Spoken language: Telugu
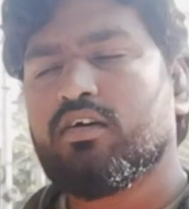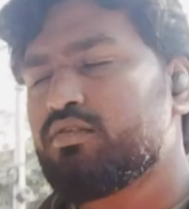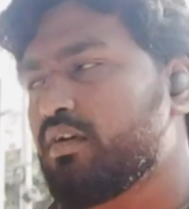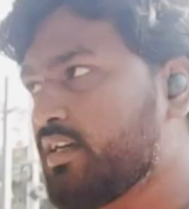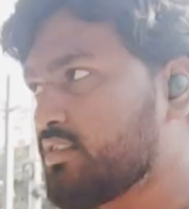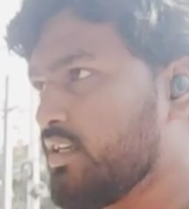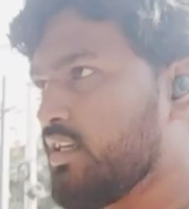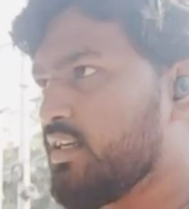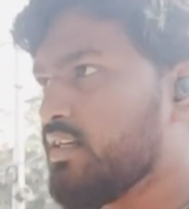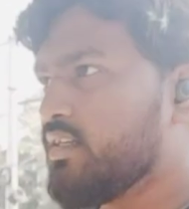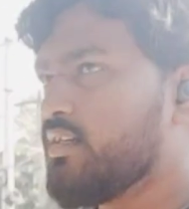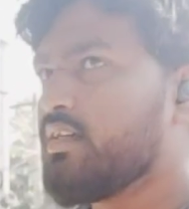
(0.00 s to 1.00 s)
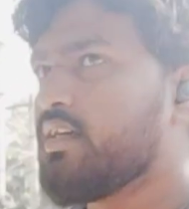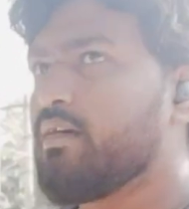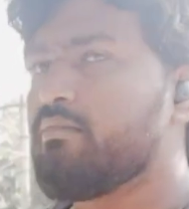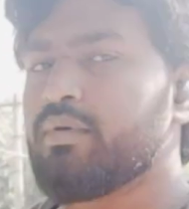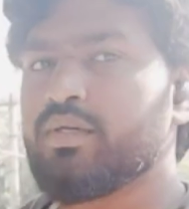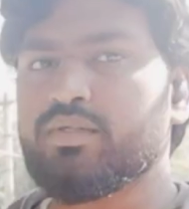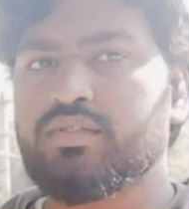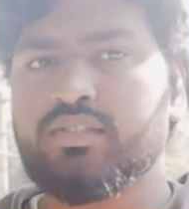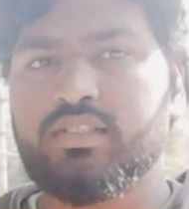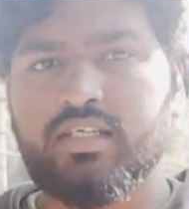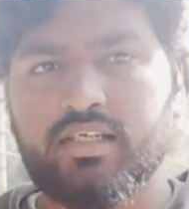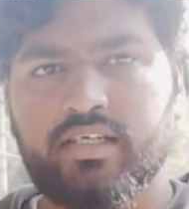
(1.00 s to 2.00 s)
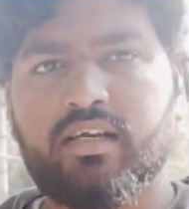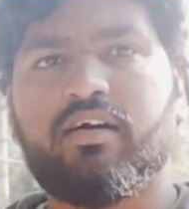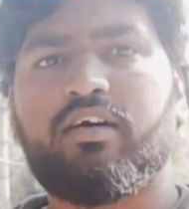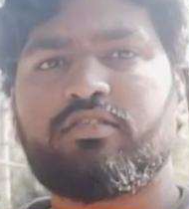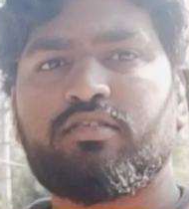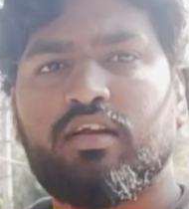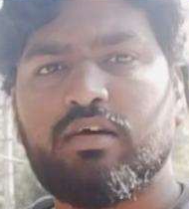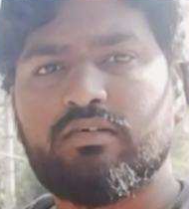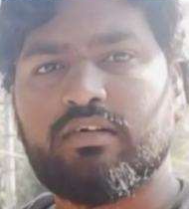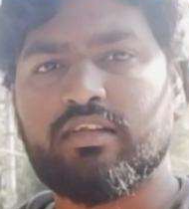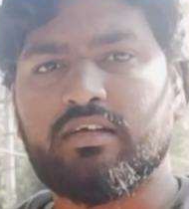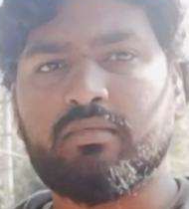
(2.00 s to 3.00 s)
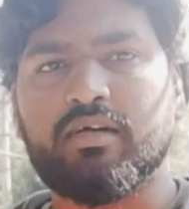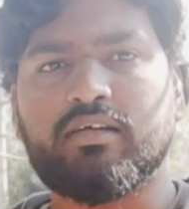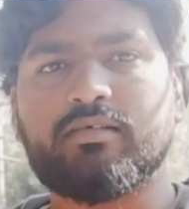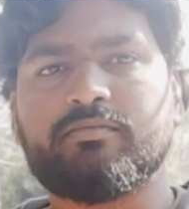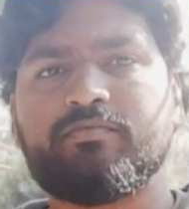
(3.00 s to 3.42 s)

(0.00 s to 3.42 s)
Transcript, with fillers: సో యాక్చువల్లీ ఏంటంటే ఆ అమ్మాయి వచ్చేసి ఇక్కడ హాస్టల్లో ఉంటుంది అనమాట